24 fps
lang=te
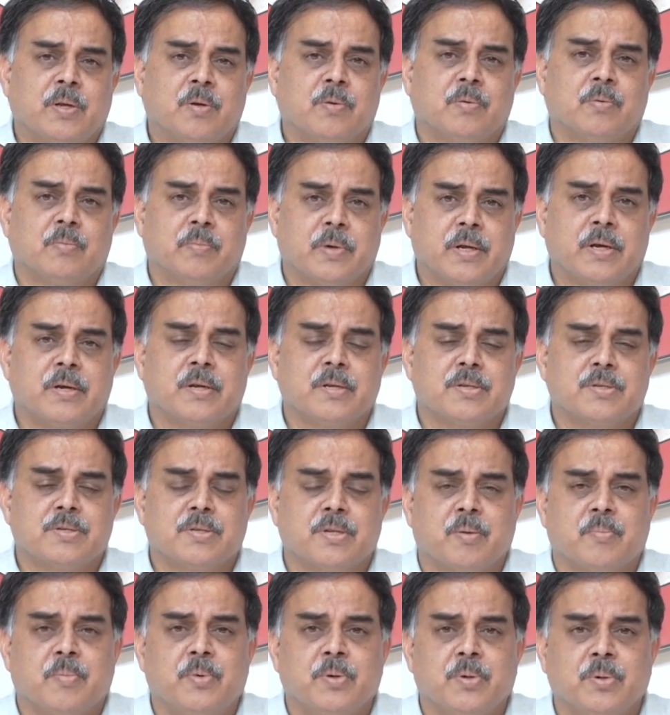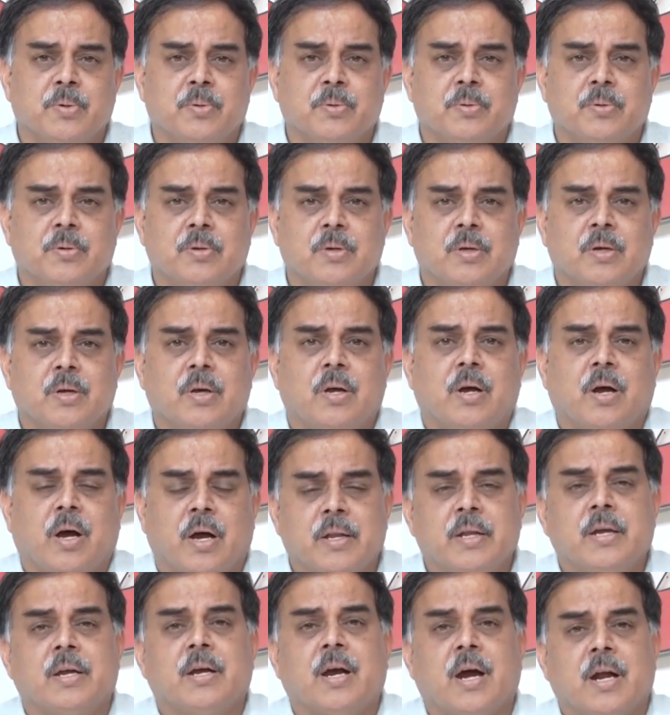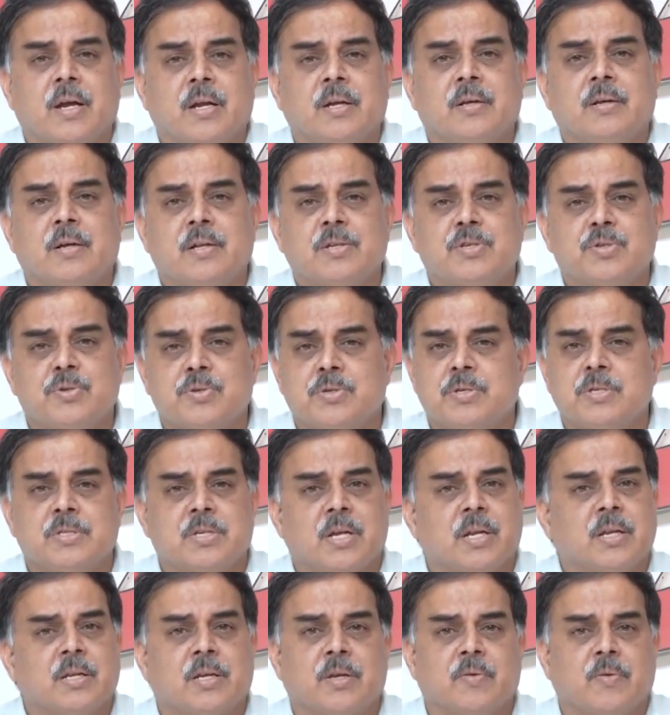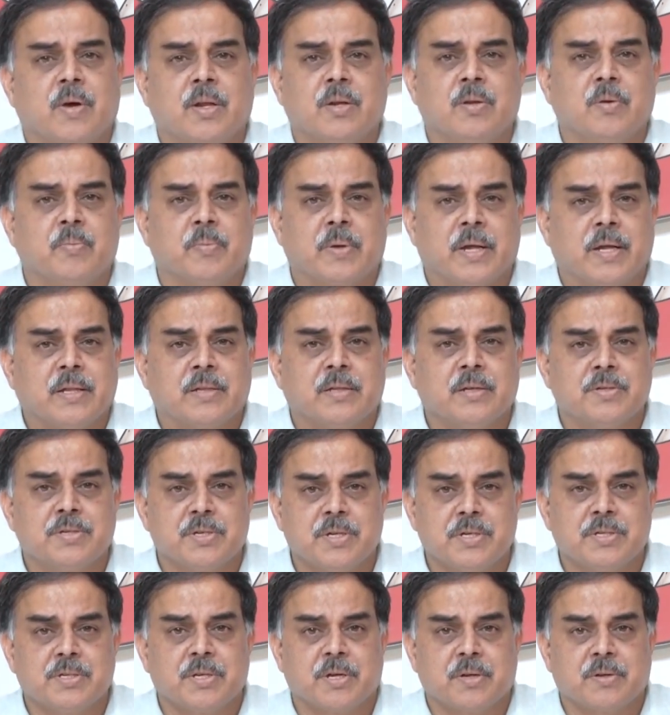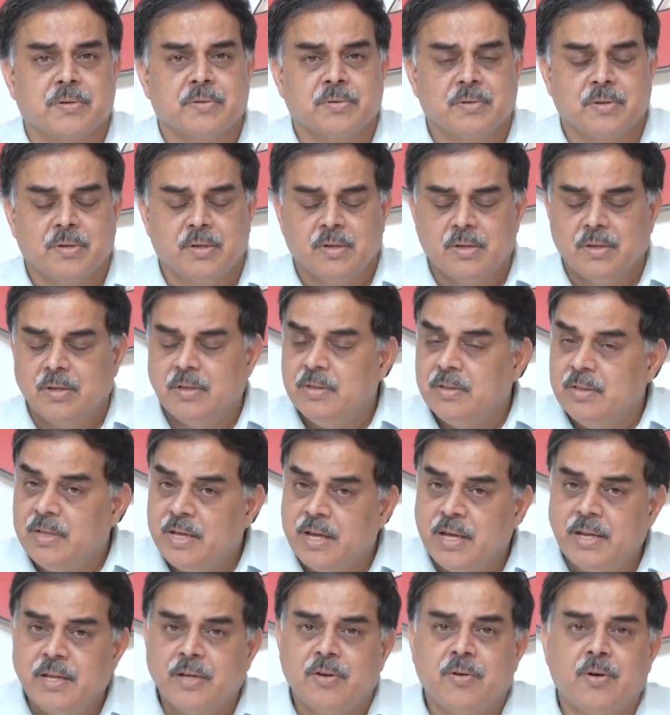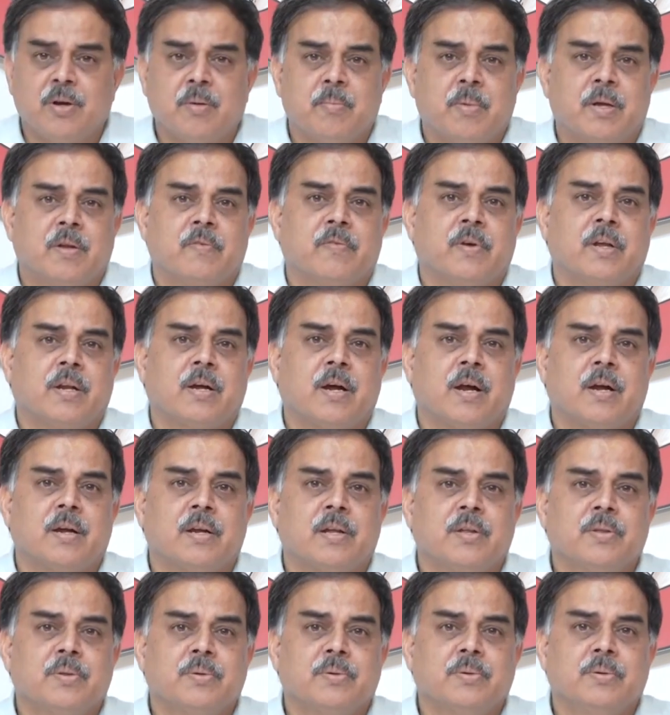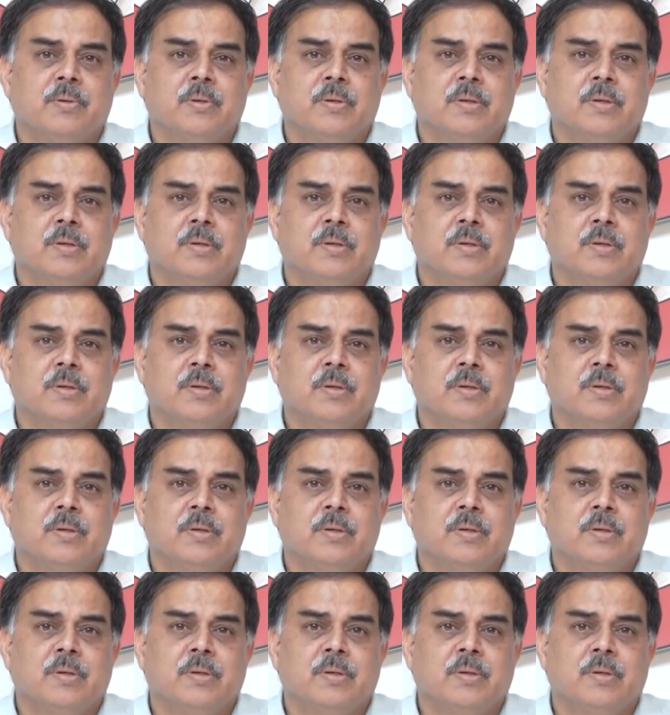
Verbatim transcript: మనం పర్యటిస్తున్నప్పుడు అనేక ఆటంకాలు సృష్టించడానికి వాళ్ళు ప్రయత్నం చేశారు దేనికి కూడా మనం వెనకాడలేదు